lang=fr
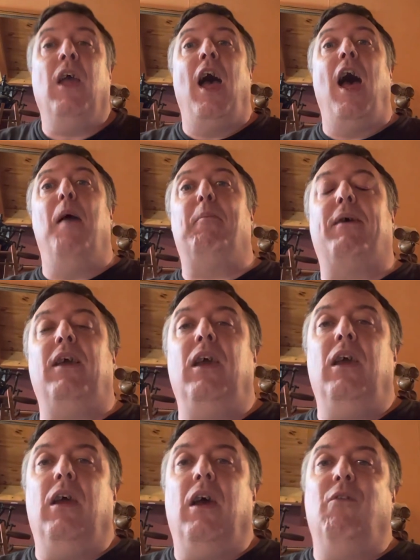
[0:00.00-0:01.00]

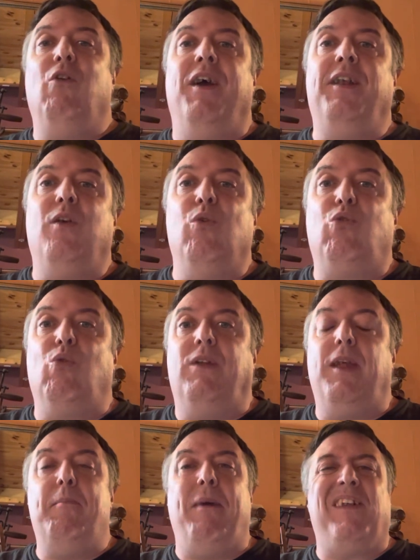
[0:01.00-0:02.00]
Après avoir été
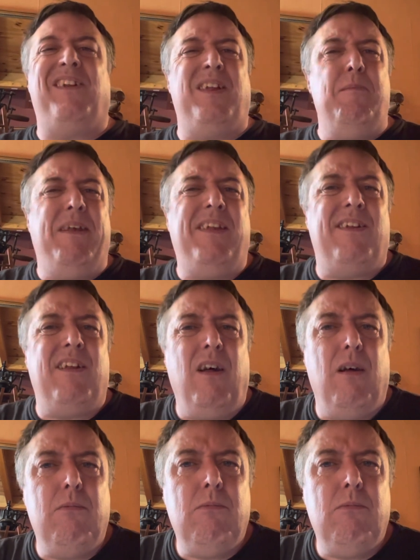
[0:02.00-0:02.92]
ausculté par six médecins,